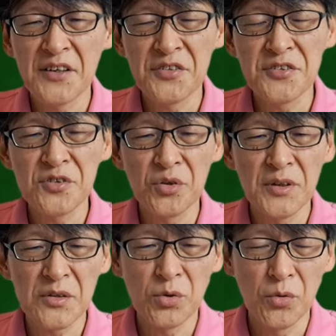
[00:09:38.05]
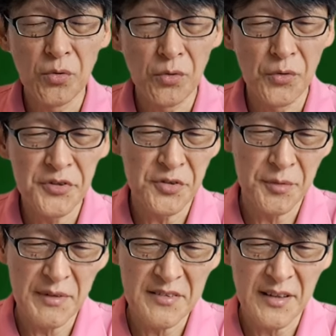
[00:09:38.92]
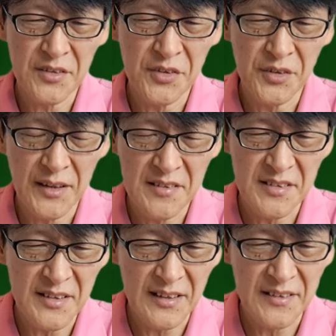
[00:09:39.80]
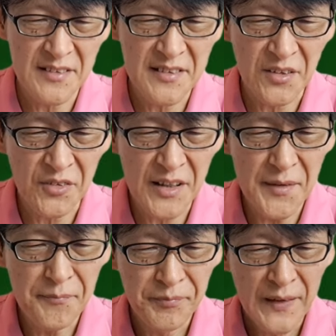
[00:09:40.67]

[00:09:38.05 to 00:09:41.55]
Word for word: X 上で投稿しておりましたっていう話なんですけどね。